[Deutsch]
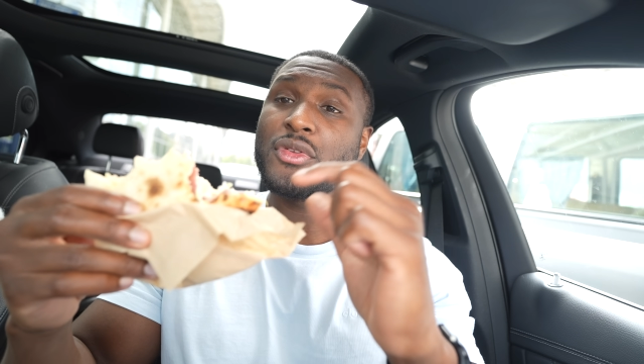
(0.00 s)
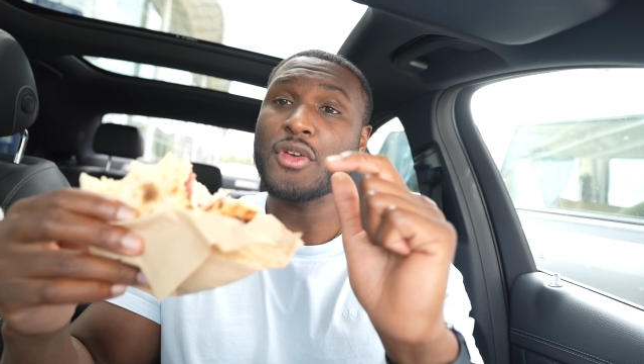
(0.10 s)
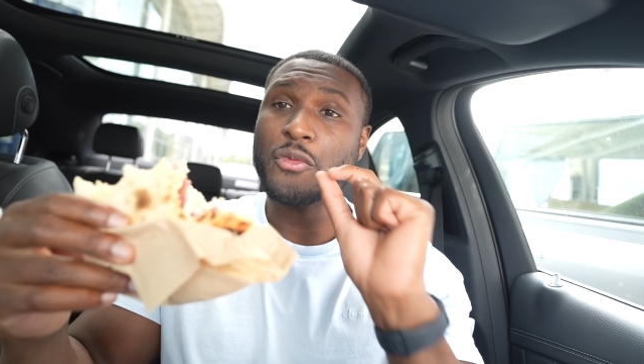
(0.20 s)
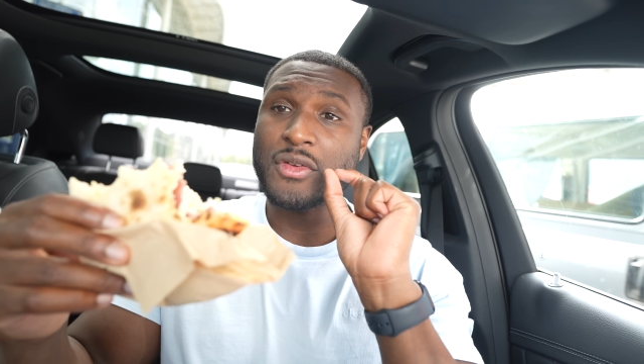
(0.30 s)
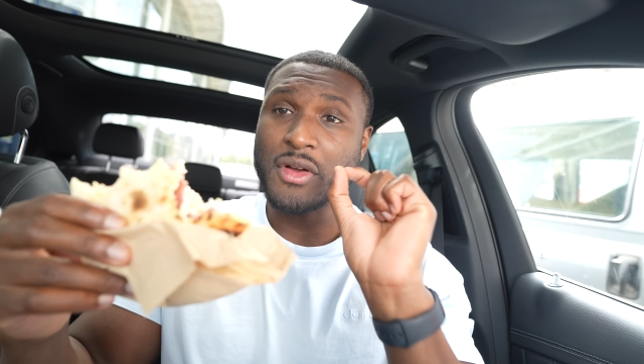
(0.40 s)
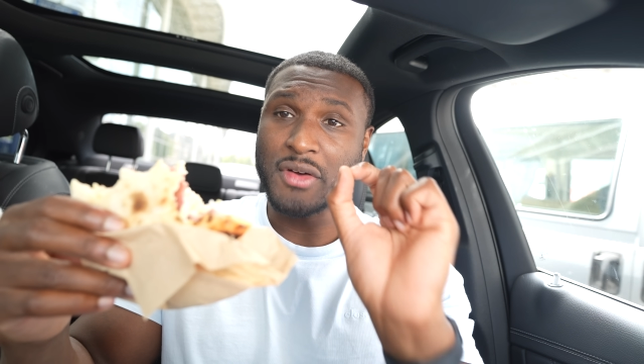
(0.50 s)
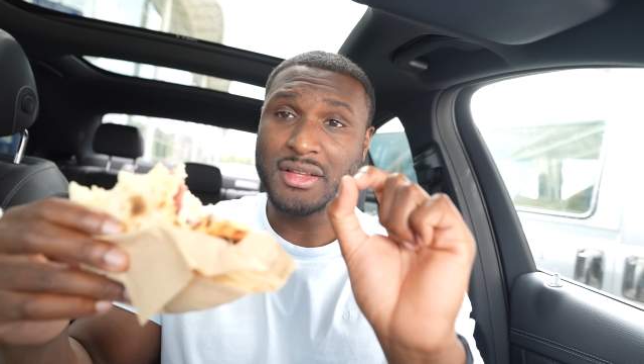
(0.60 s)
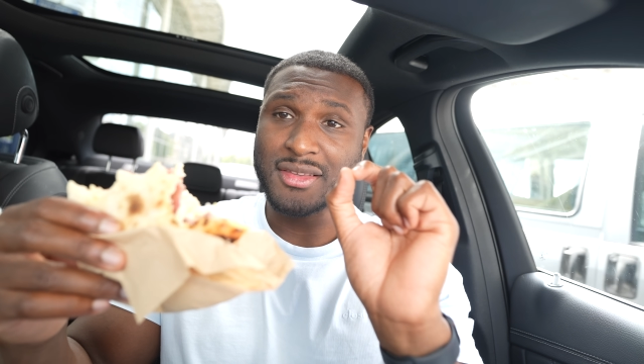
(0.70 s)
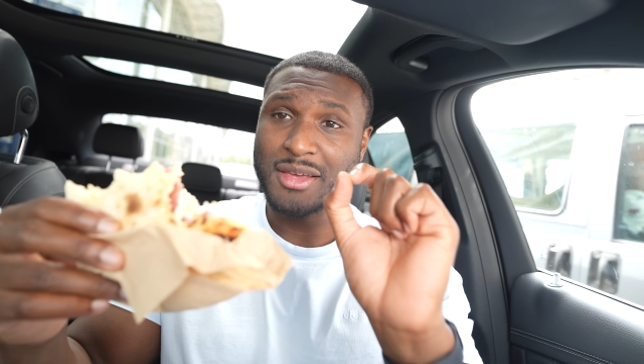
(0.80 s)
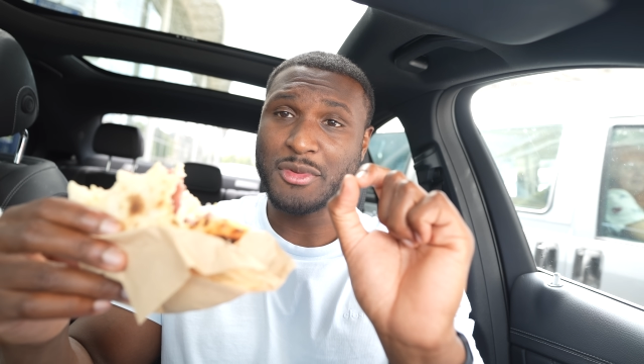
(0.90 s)
müsst ihr auf jeden Fall
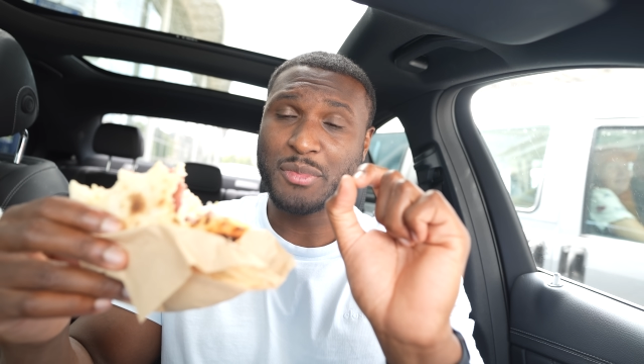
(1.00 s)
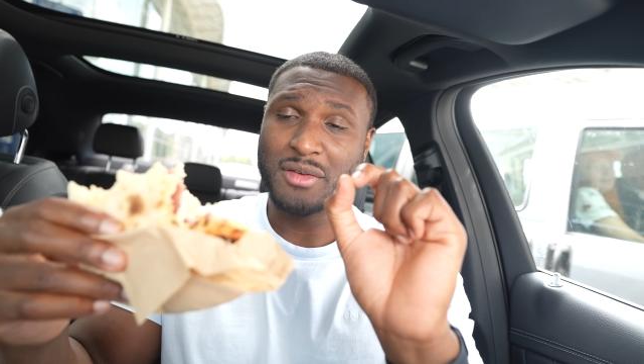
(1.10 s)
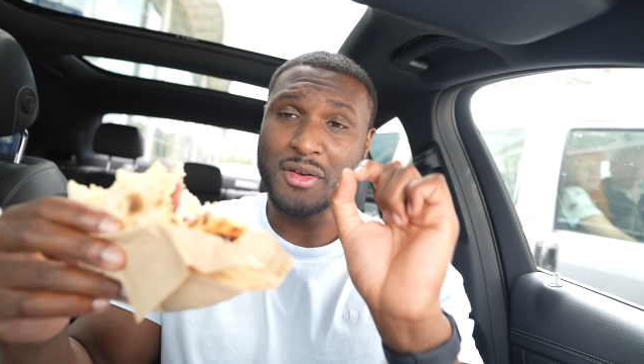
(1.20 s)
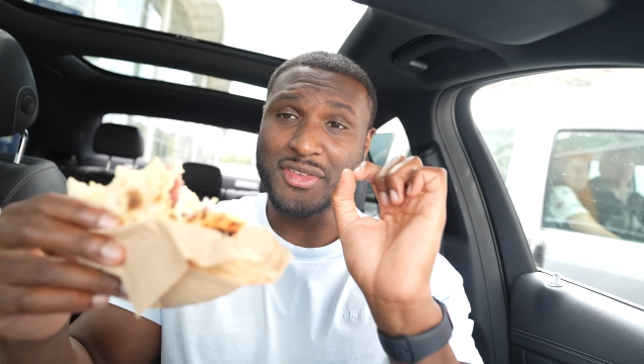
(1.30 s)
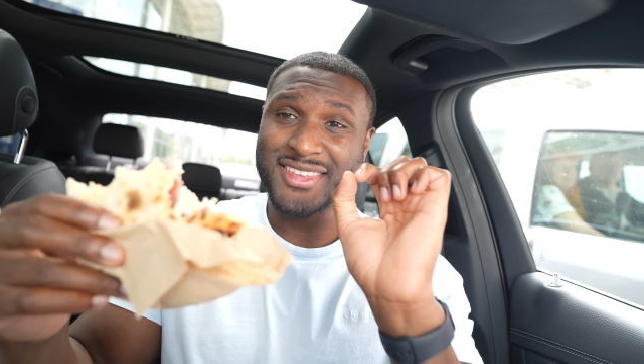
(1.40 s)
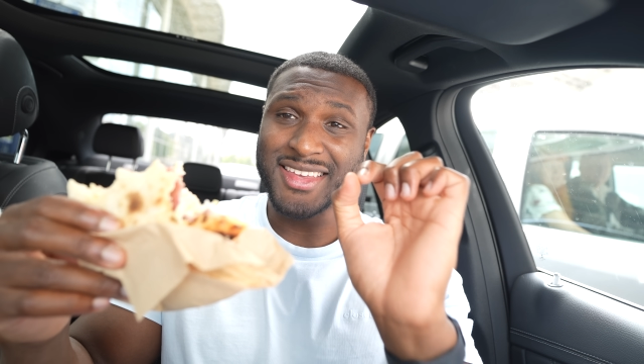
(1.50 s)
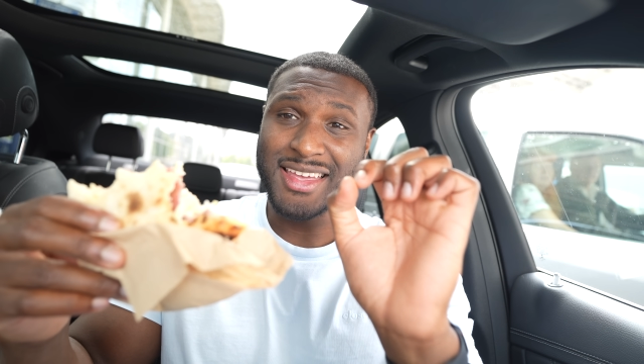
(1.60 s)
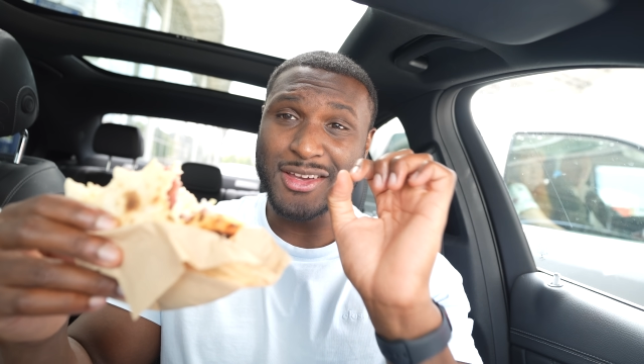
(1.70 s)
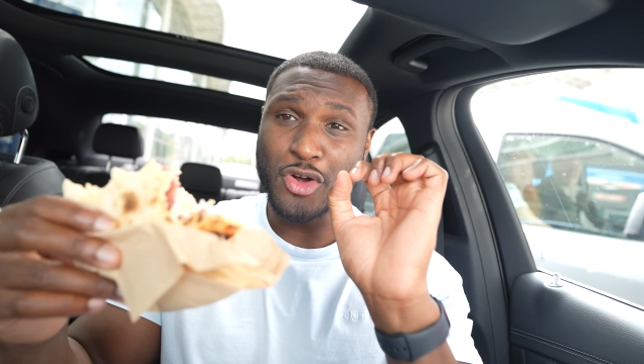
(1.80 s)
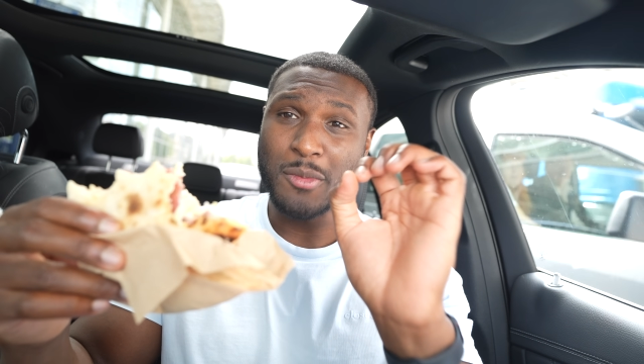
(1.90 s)
Wartezeit mitbringen, weil wir sind
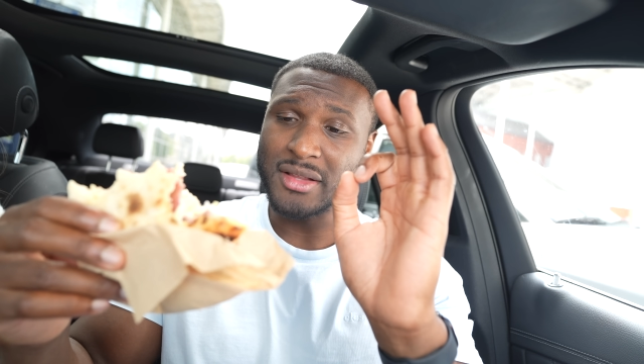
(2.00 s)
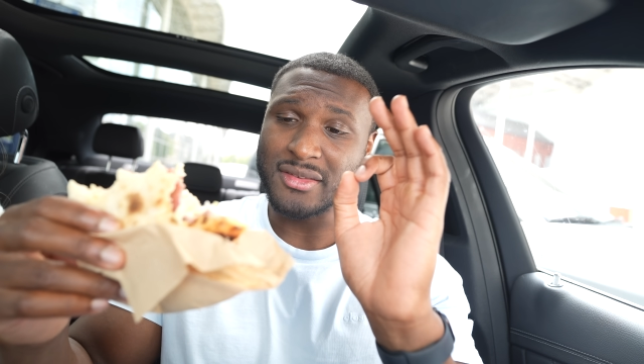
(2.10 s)
direkt gekommen,